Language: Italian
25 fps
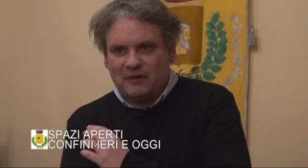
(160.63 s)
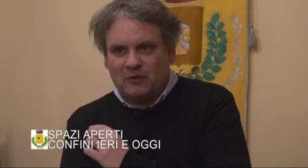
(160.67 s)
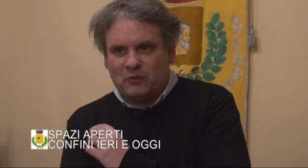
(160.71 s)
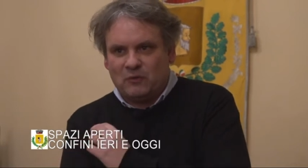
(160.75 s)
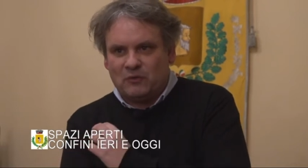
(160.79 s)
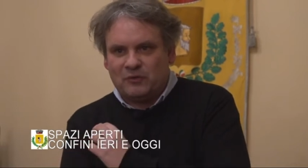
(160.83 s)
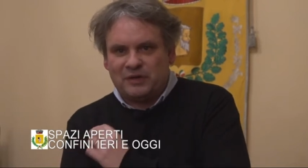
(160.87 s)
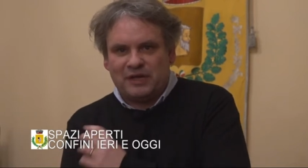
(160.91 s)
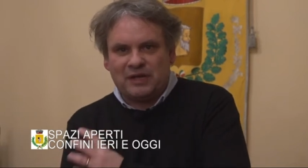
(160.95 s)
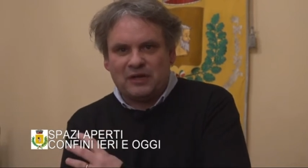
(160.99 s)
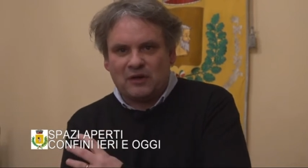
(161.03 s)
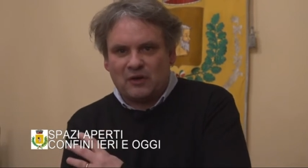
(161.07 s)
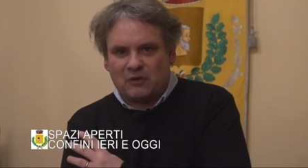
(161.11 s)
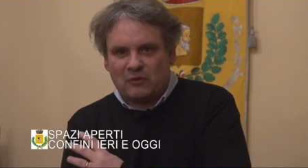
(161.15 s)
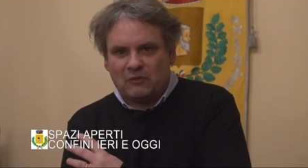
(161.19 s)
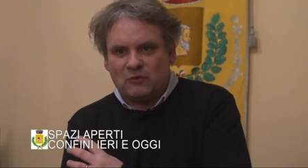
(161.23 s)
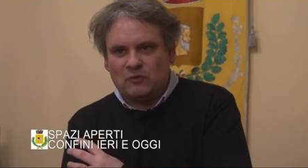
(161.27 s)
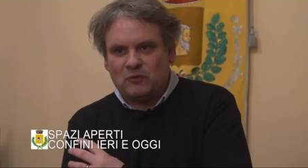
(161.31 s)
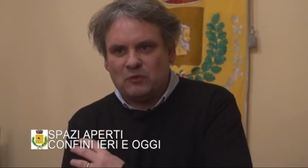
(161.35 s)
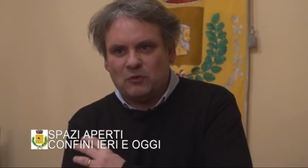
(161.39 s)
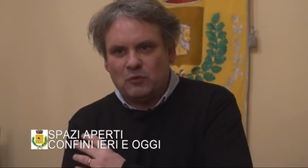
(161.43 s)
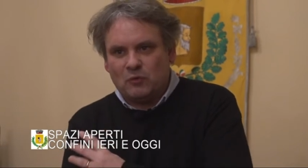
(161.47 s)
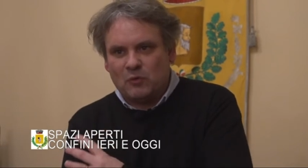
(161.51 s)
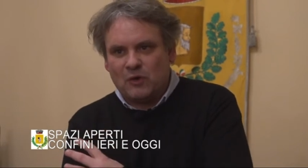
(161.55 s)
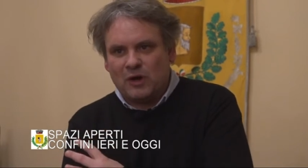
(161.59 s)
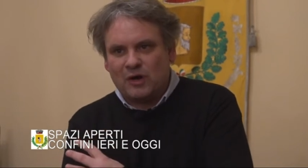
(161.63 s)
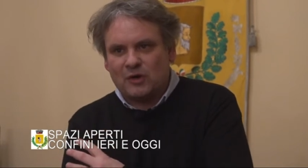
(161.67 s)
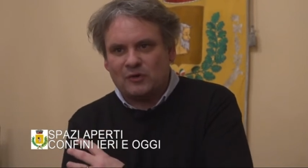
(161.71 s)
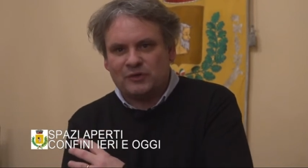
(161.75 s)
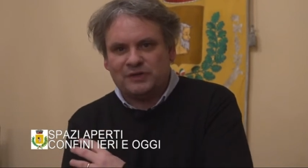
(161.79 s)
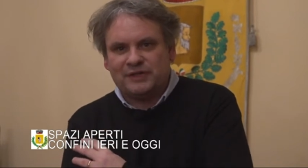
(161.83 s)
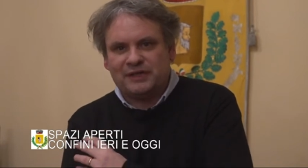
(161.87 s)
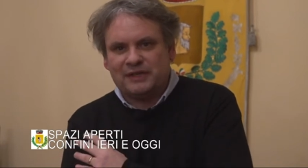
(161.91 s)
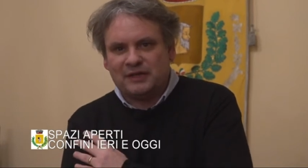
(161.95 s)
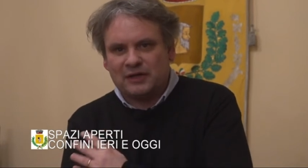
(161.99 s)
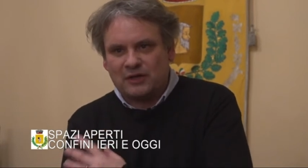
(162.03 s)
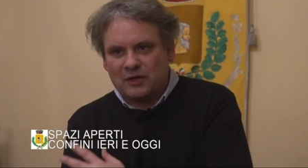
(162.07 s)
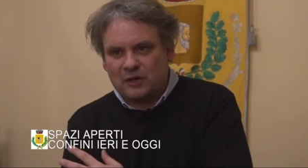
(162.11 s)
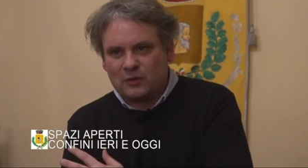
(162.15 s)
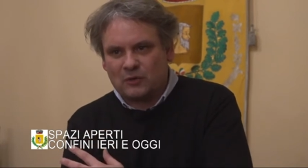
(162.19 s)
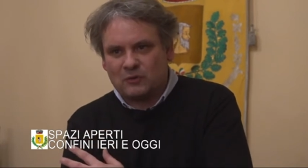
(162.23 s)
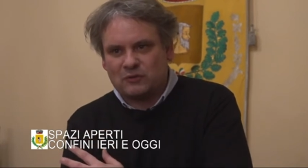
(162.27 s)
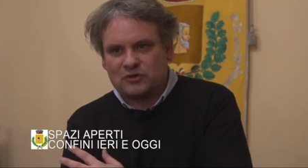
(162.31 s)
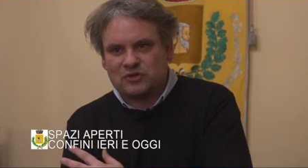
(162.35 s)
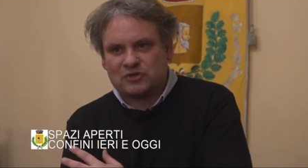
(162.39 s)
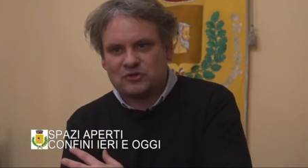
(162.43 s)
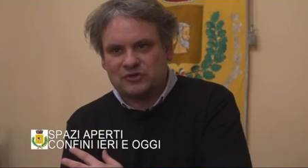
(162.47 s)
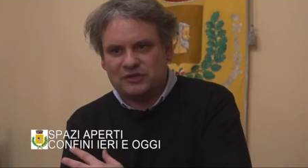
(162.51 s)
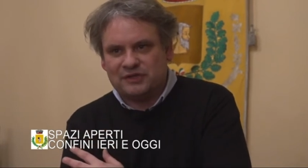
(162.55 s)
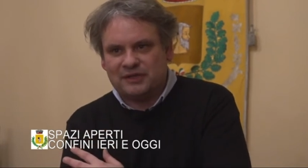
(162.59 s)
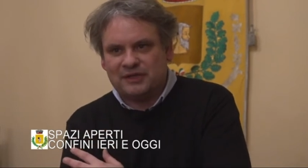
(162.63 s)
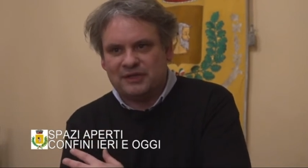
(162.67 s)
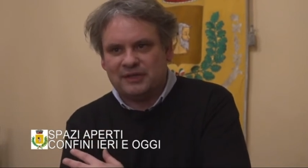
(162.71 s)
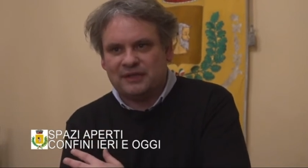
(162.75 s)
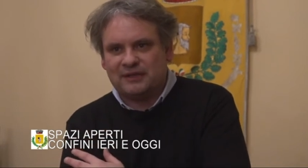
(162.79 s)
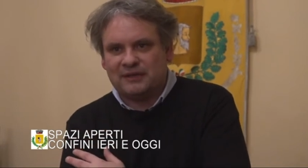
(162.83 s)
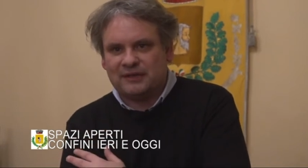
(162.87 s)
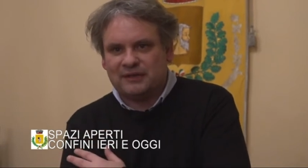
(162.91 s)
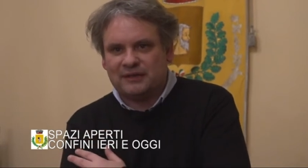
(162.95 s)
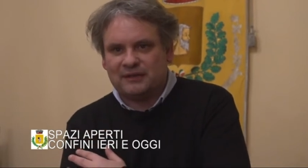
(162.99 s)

un, un luogo di incrocio di